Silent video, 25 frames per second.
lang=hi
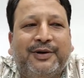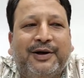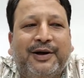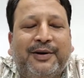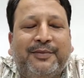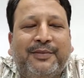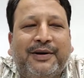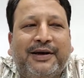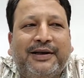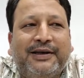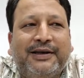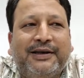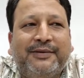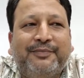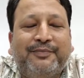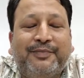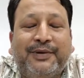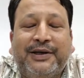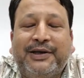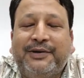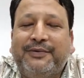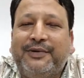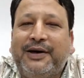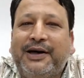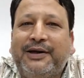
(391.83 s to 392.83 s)
हमारे
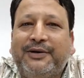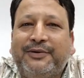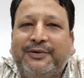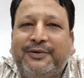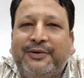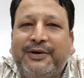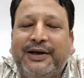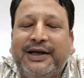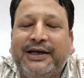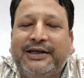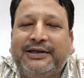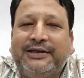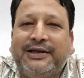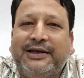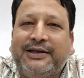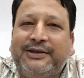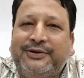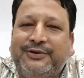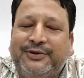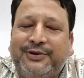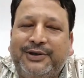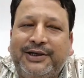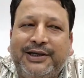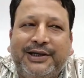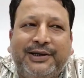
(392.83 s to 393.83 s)
परिवार को एक साथ
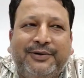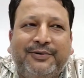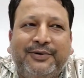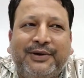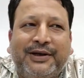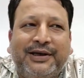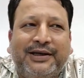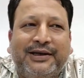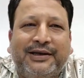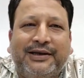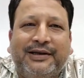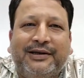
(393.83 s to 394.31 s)
जोड़े हुए